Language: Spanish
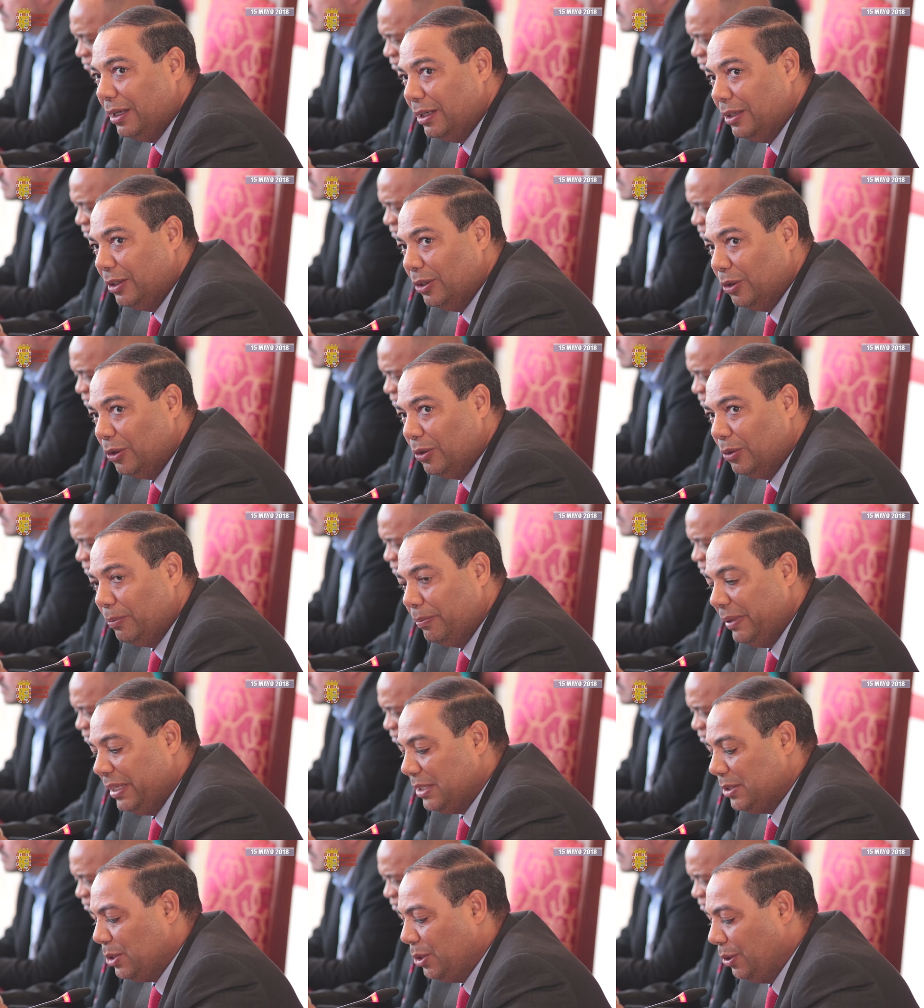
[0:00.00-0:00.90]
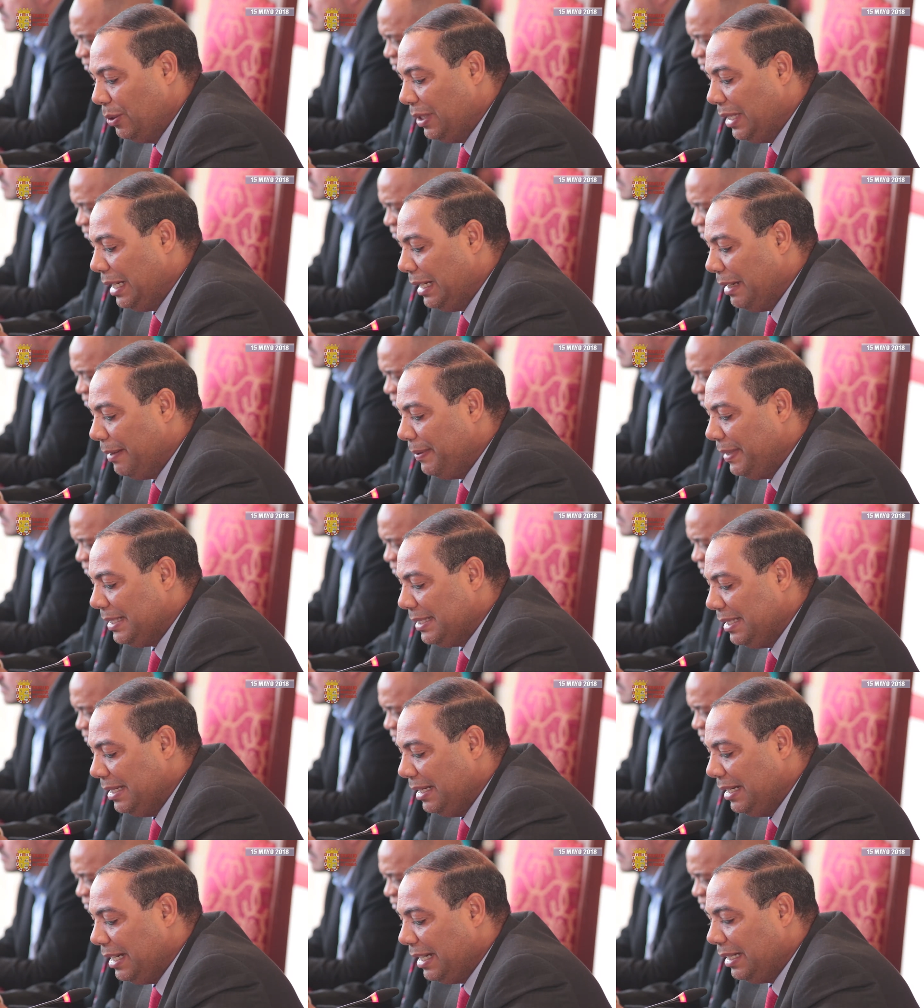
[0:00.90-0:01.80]
nos menciona la
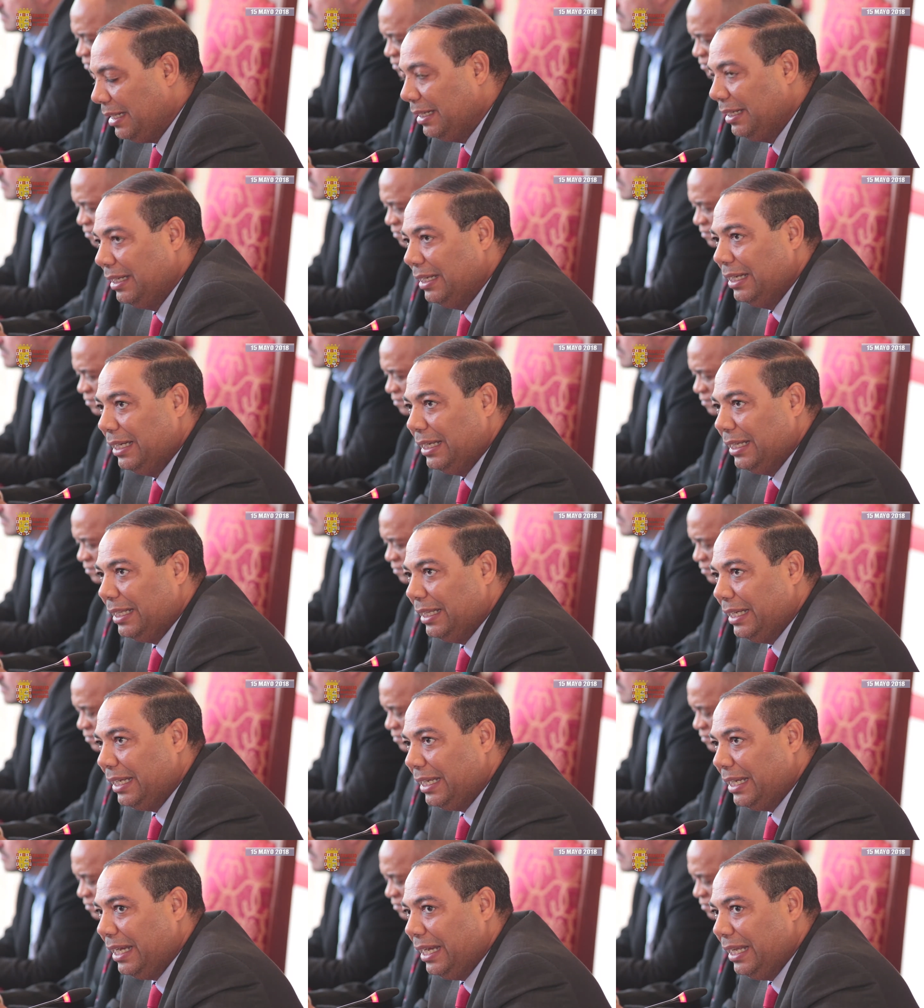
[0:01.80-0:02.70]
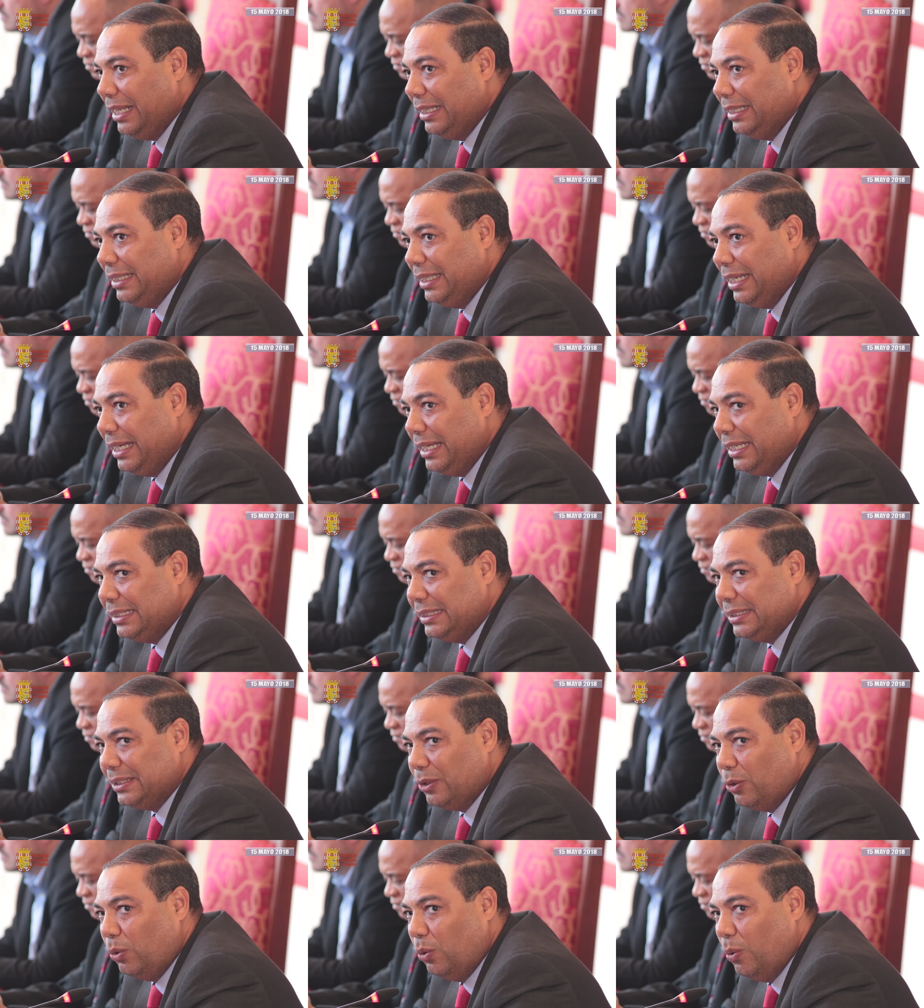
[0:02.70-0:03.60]
vecina de que el
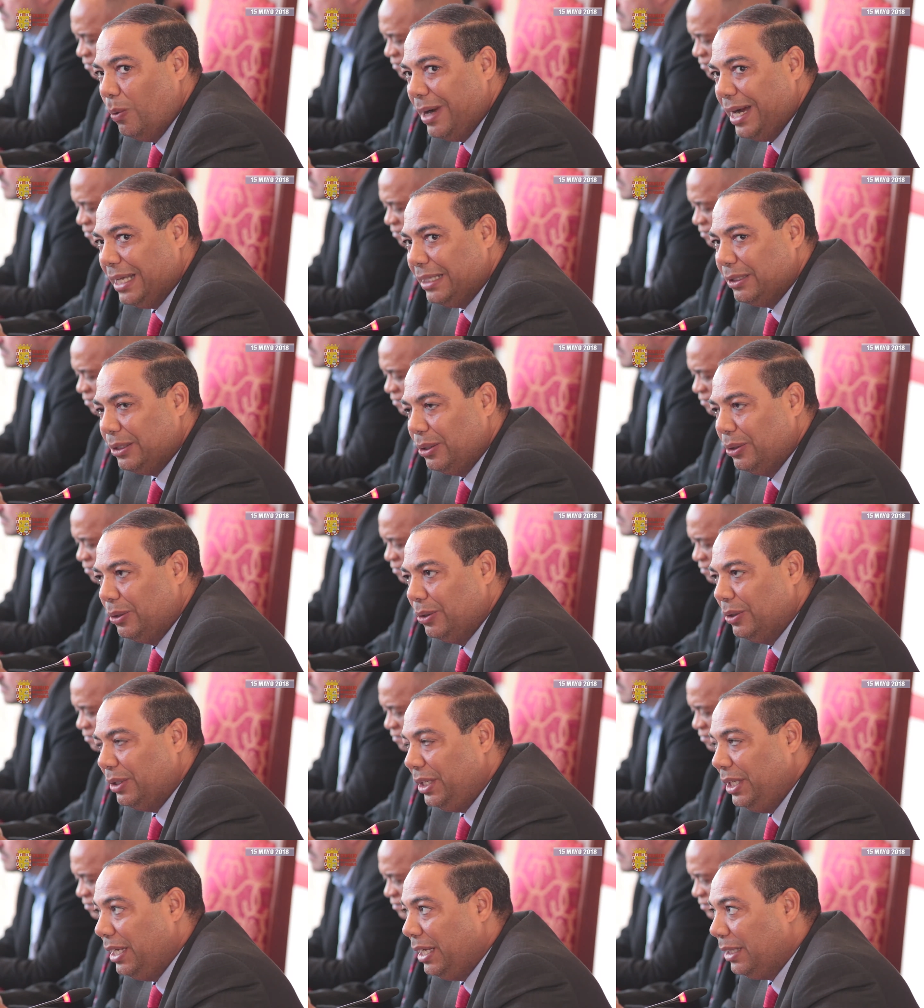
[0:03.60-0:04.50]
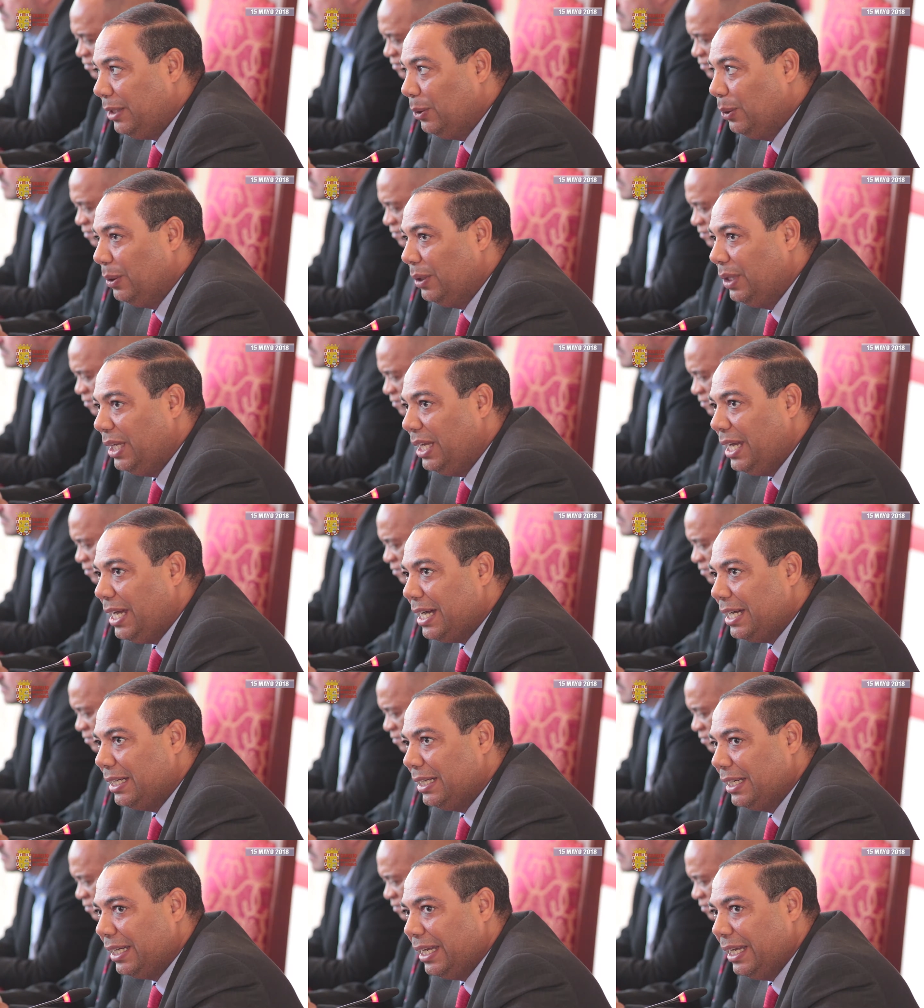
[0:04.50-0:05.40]
3, 4 y estos
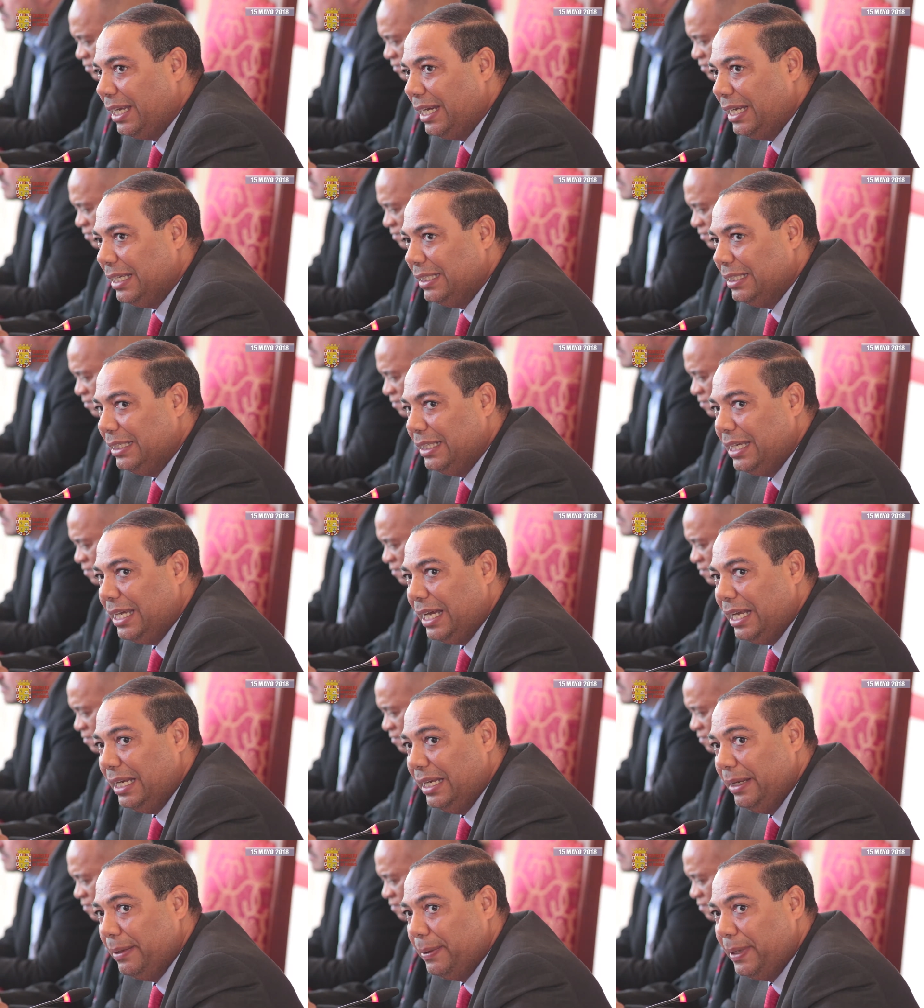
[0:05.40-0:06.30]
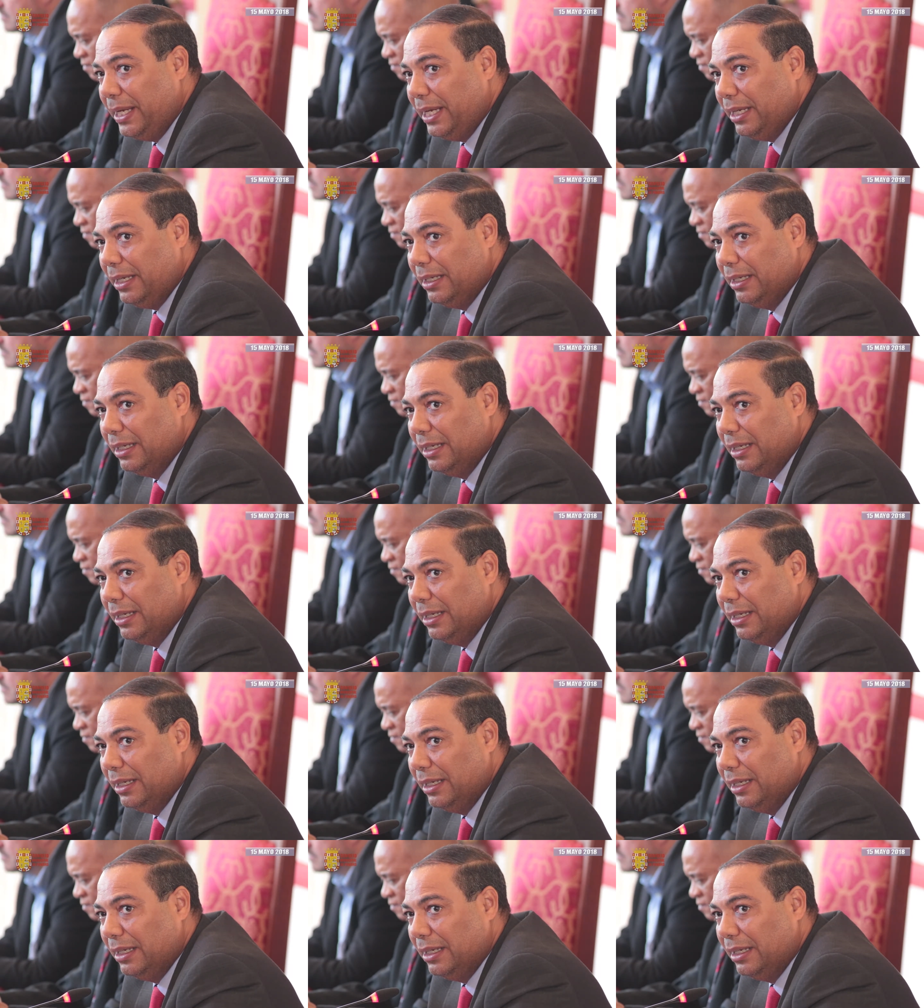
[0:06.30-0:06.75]
días, que eran días libres,